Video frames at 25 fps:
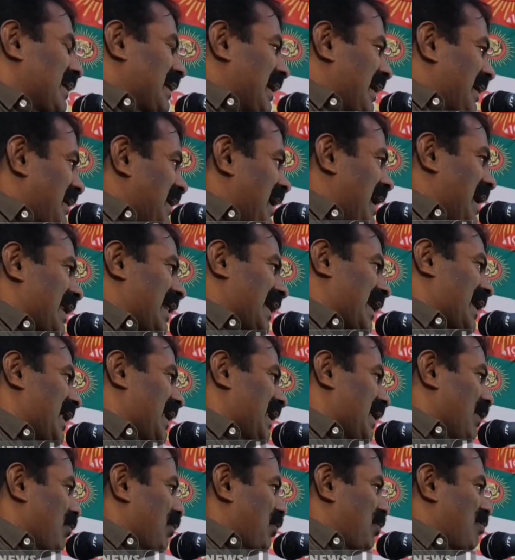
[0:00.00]

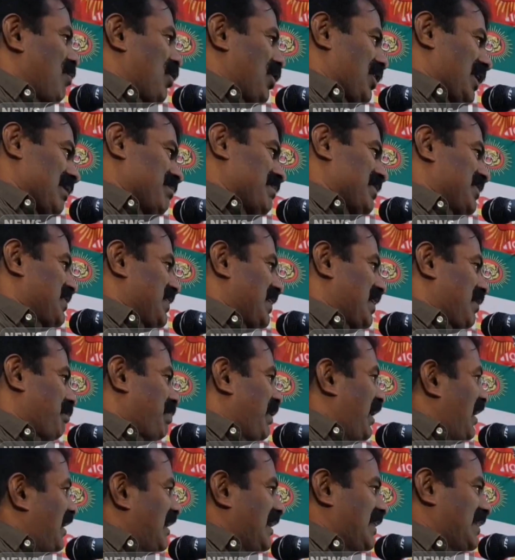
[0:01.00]
கர்நாடகால ஒரு
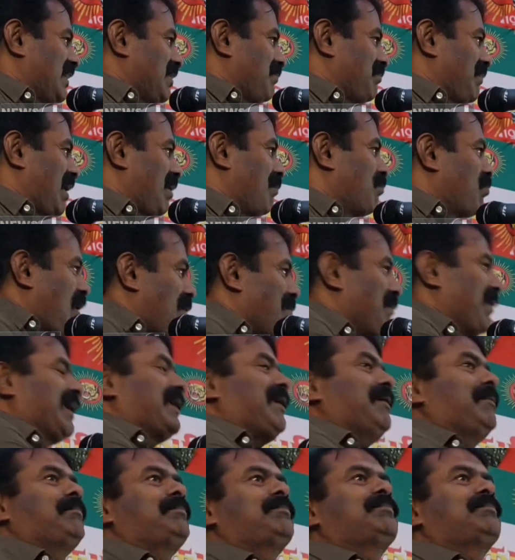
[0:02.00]
முதலமைச்சர் பேர் என்ன தெரியுமா பொம்மை